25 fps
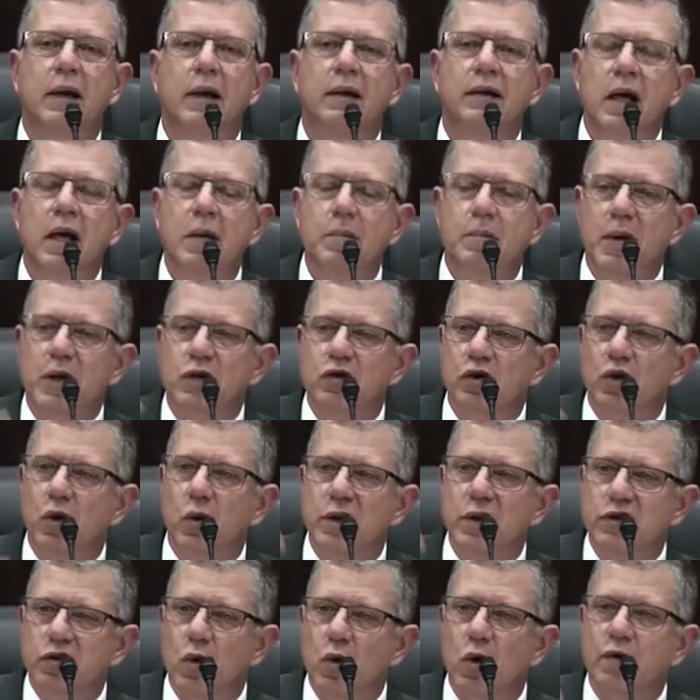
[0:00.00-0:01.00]
Tem
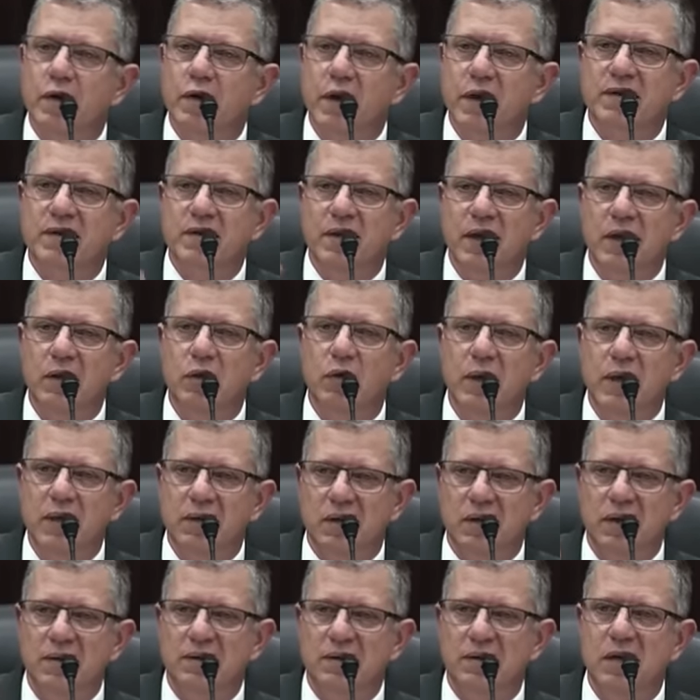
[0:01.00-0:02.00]
pessoas conversando
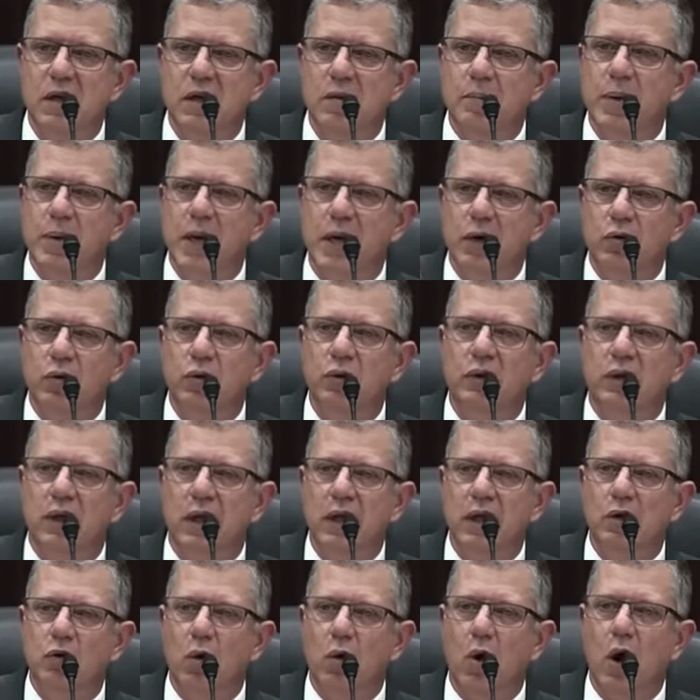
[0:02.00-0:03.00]
entre si,
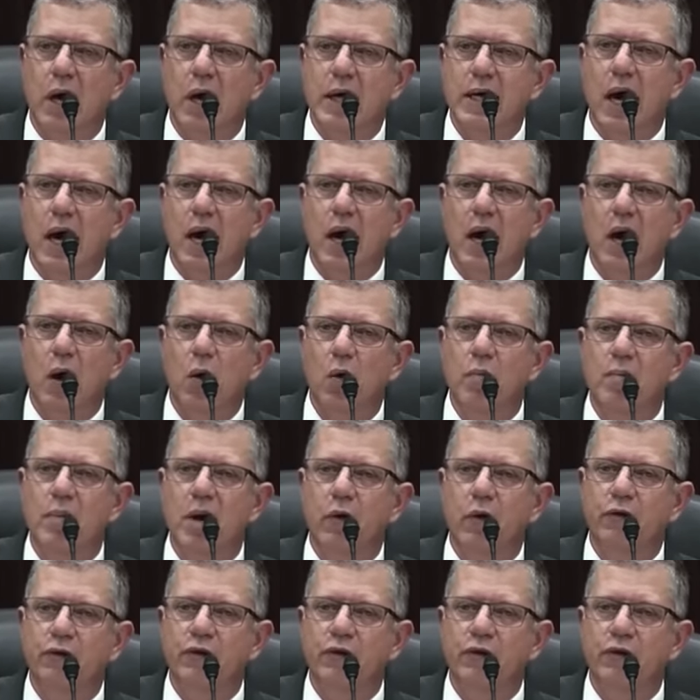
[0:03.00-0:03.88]
perguntando: olha, o meu